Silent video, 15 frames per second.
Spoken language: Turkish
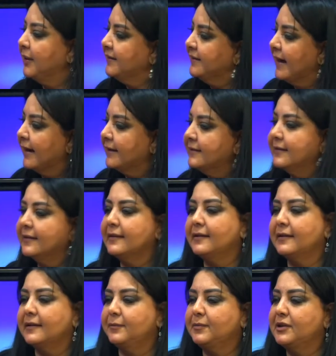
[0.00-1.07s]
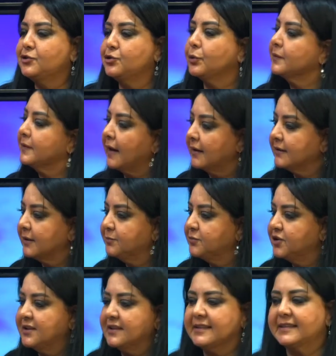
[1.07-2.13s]
eden e, birçok
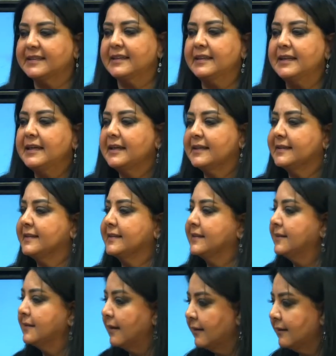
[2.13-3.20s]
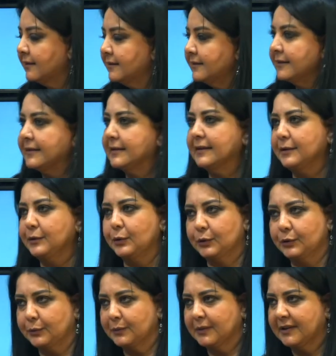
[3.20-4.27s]
takipçinizin sizin hakkındaki
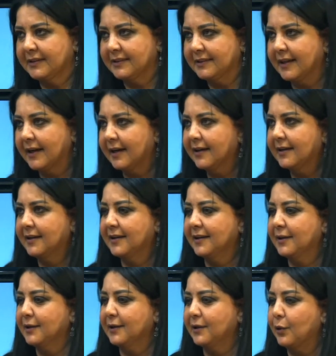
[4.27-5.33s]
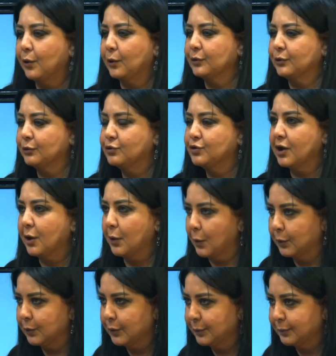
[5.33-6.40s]
yorumları da e, oldukça
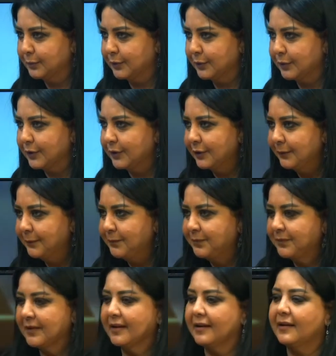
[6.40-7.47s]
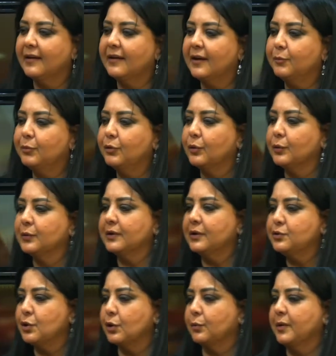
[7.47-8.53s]
olumlu. E, bu
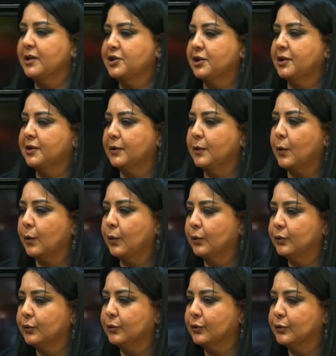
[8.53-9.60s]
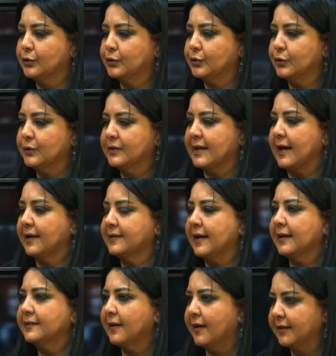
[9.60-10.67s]
konuda çok başarılı olduğunuzu
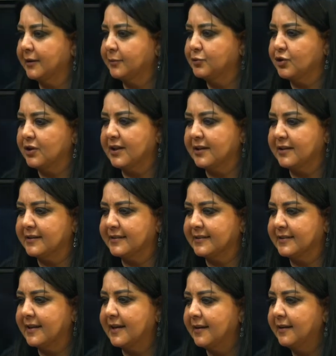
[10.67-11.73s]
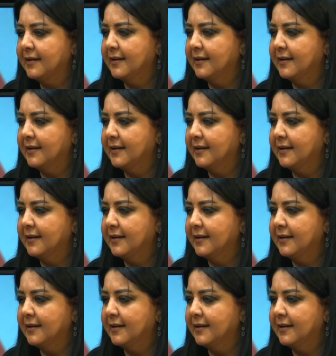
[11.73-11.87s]
zaten takipçileriniz de